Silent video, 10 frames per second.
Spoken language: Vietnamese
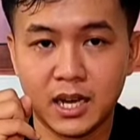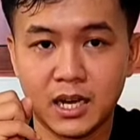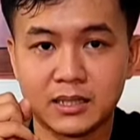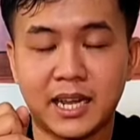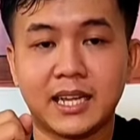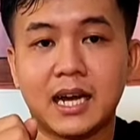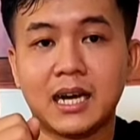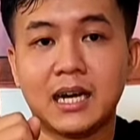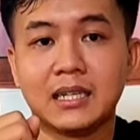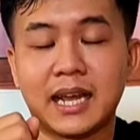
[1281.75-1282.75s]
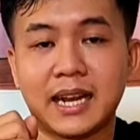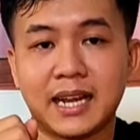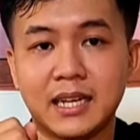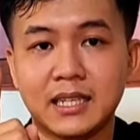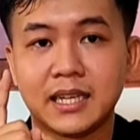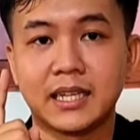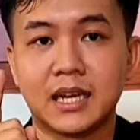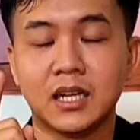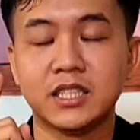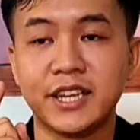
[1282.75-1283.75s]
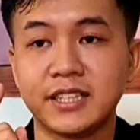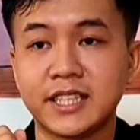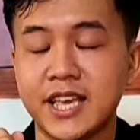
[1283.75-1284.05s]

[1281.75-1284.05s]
à, thầy à, thầy này đó thì ờ,